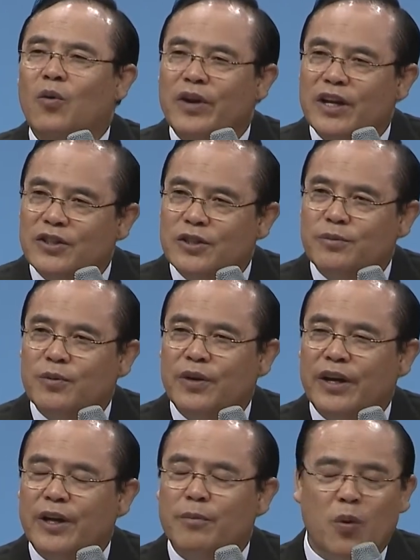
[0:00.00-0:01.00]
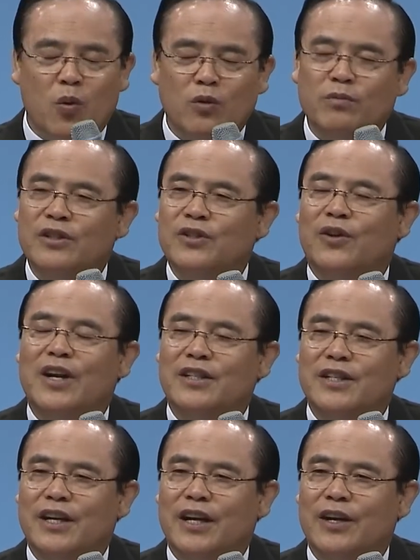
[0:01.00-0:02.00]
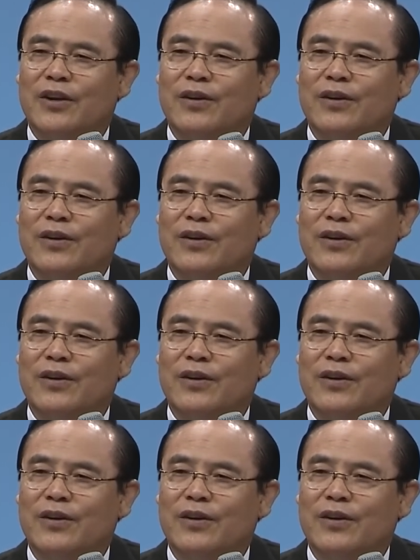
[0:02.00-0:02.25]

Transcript: 오네시모에게 복음을 전하잖아요.